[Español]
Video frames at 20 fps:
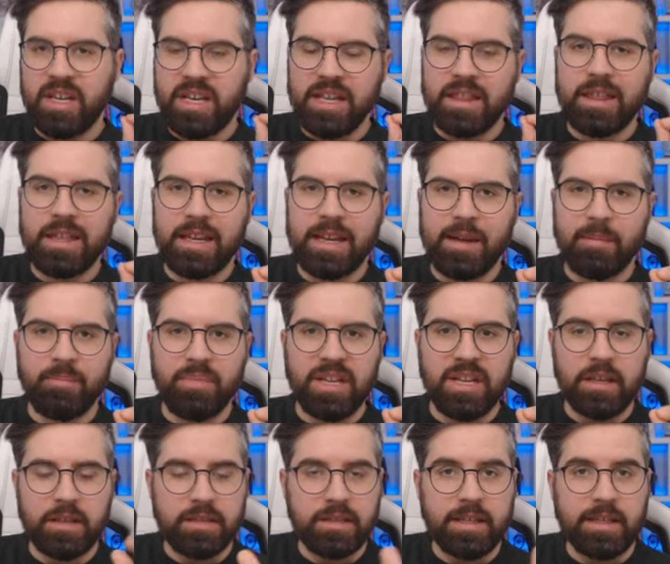merece la
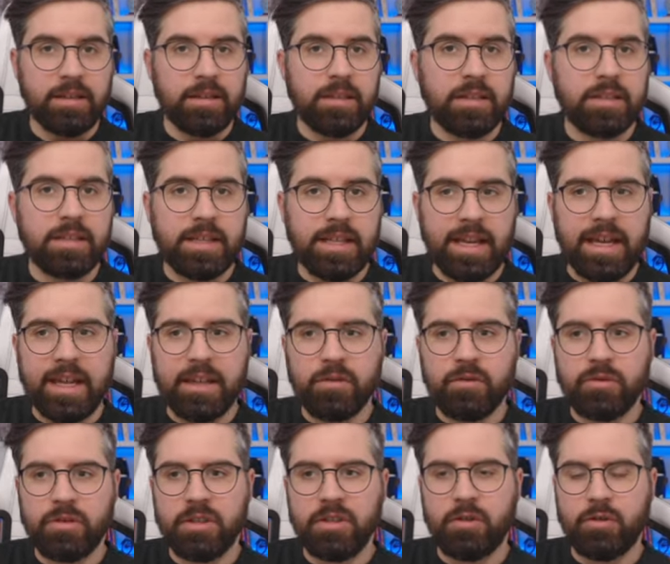pena, está
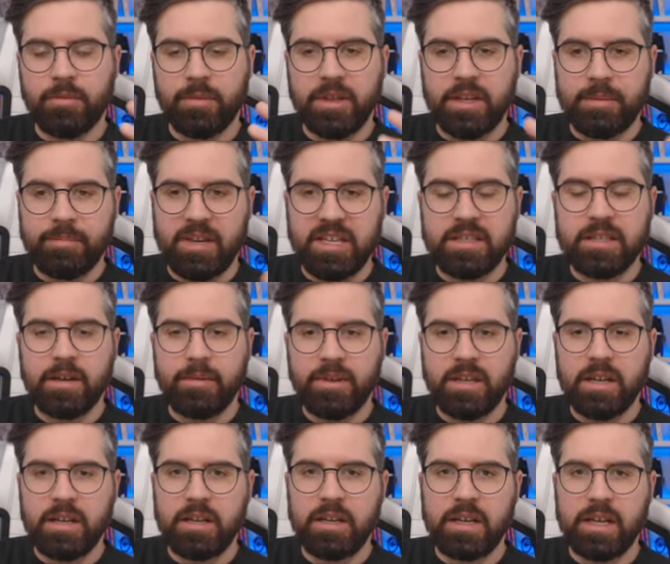testeado y lo vais a
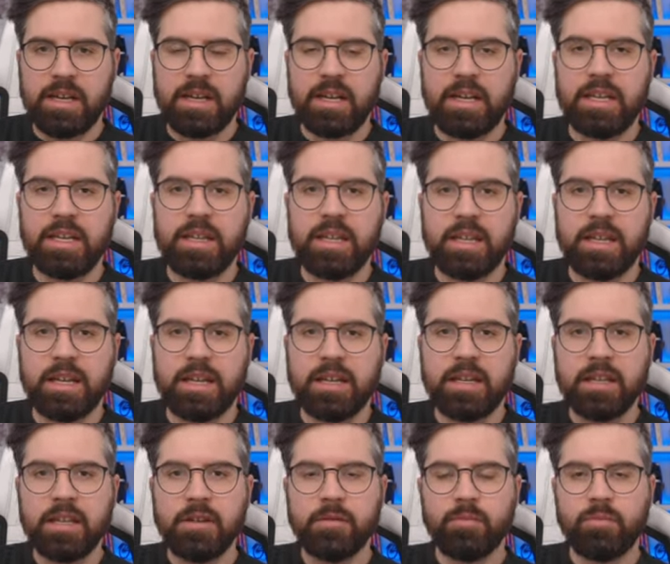ver en la
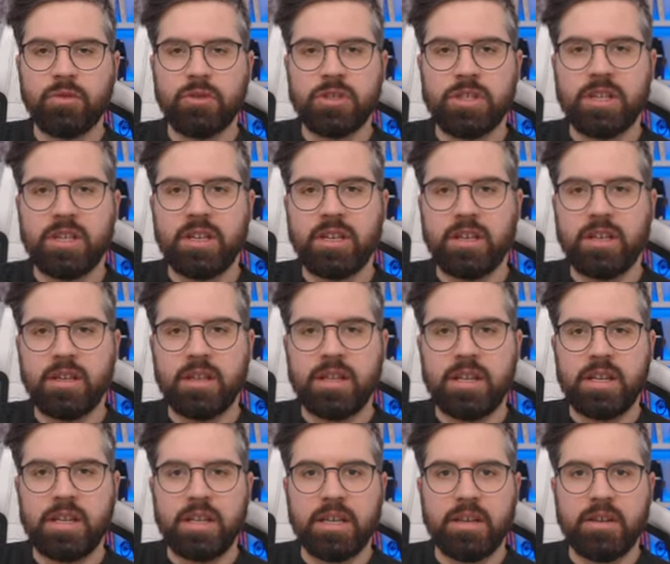caída
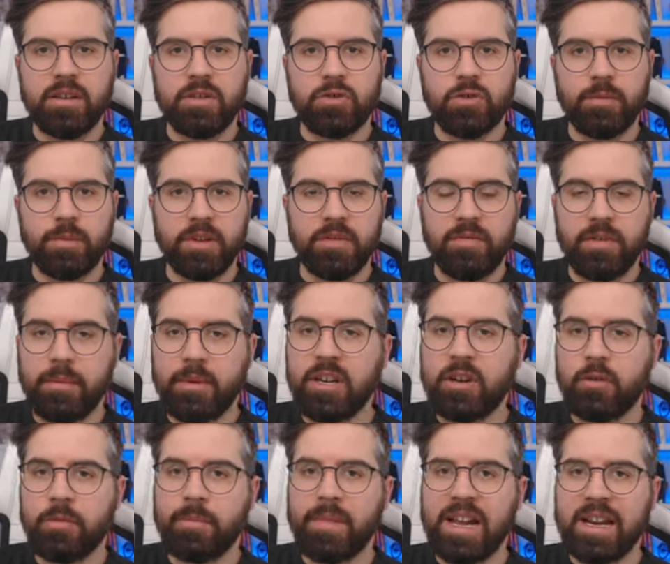de, sobre
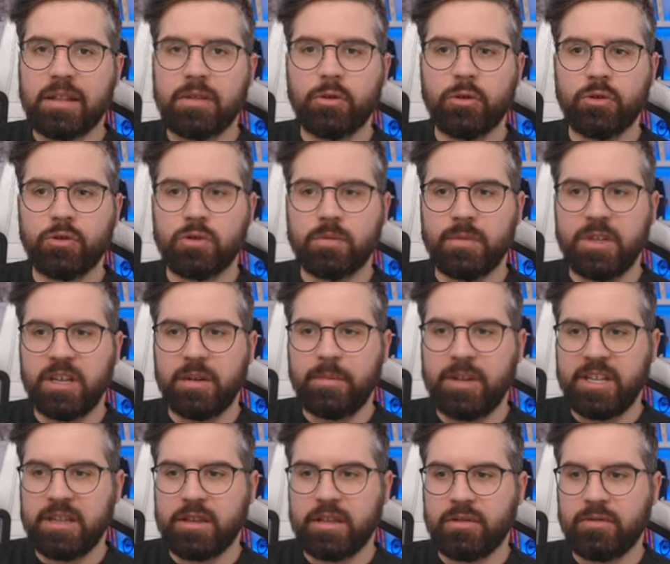febrero-marzo
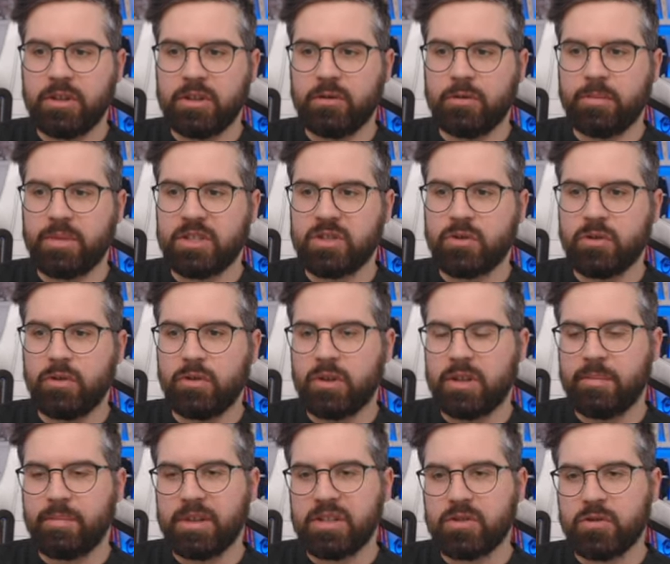2020, cuando pasó
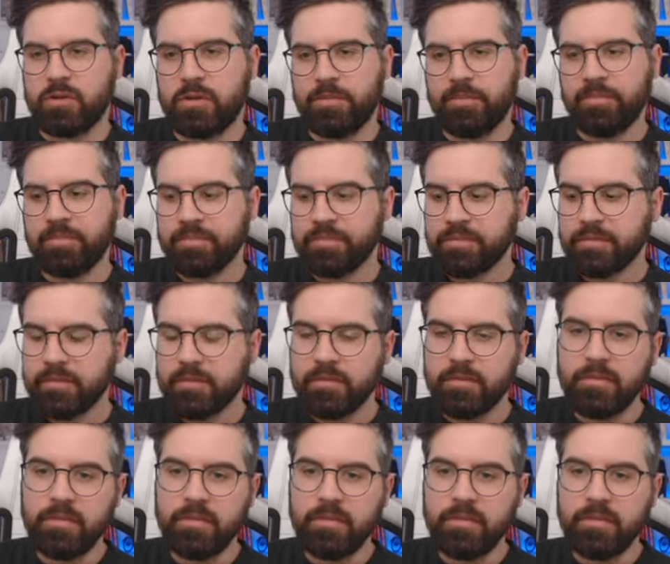lo que pasó,